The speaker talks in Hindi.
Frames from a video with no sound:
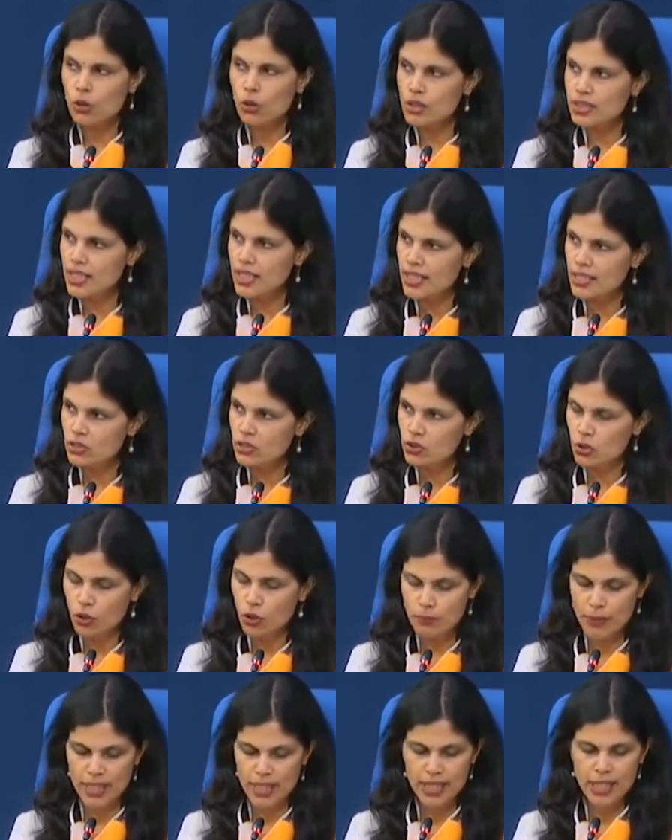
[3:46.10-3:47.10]
कुछ हिस्सों
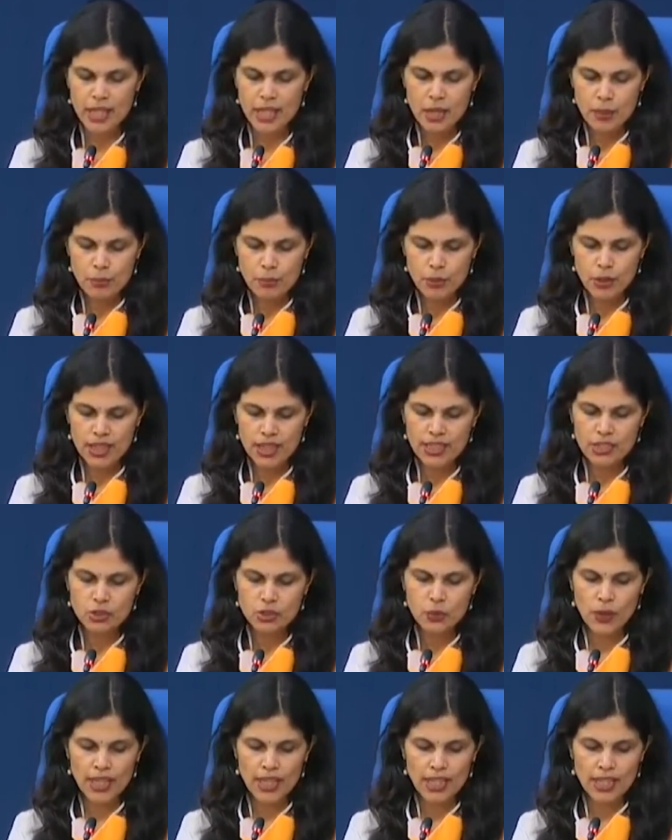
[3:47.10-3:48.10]
में पुलिस
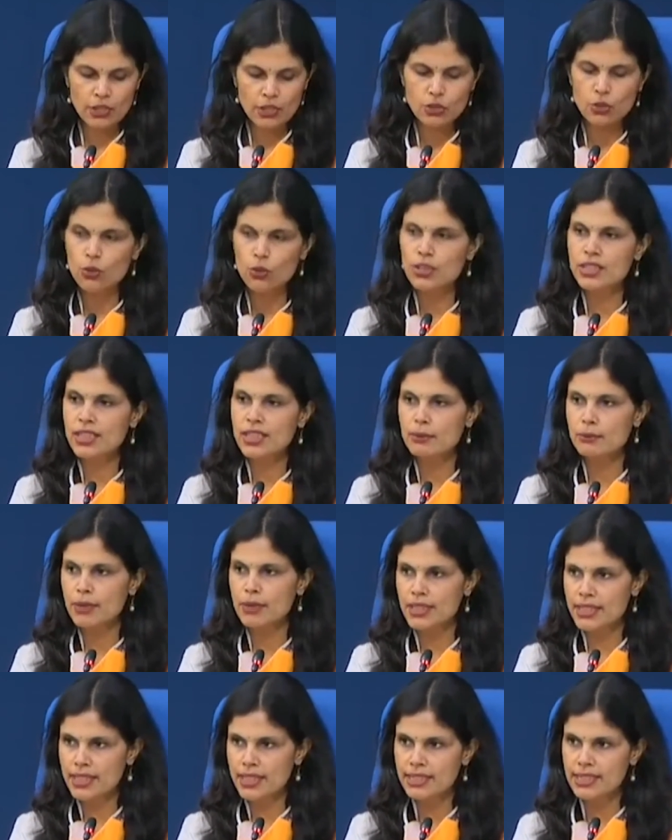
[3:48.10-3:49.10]
द्वारा ड्रोन की
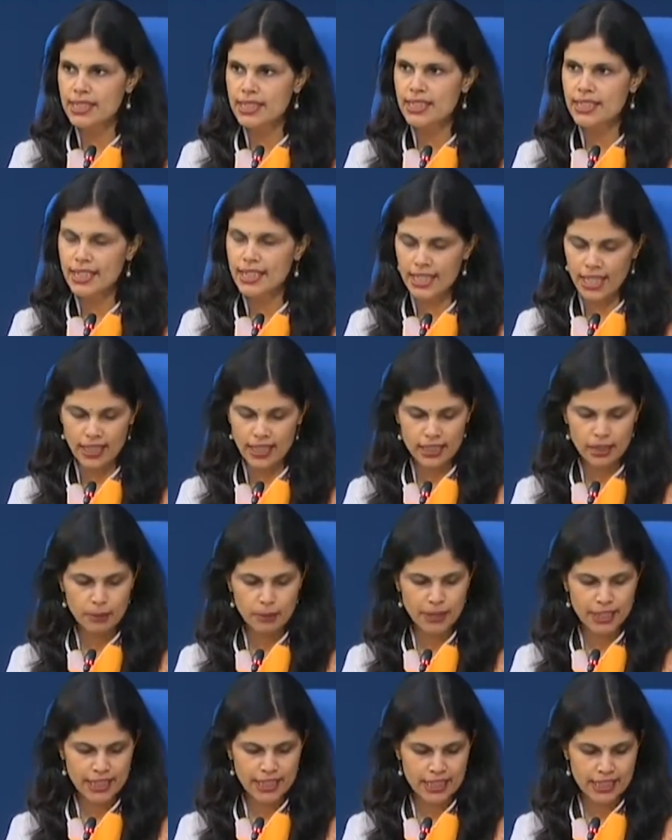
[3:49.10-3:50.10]
मदद से निगरानी
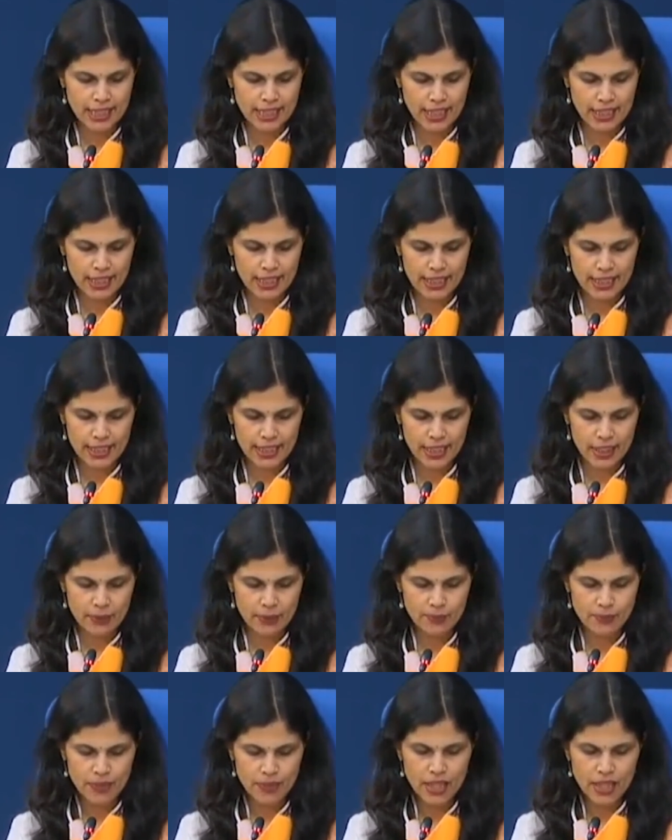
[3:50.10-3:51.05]
भी की जा रही है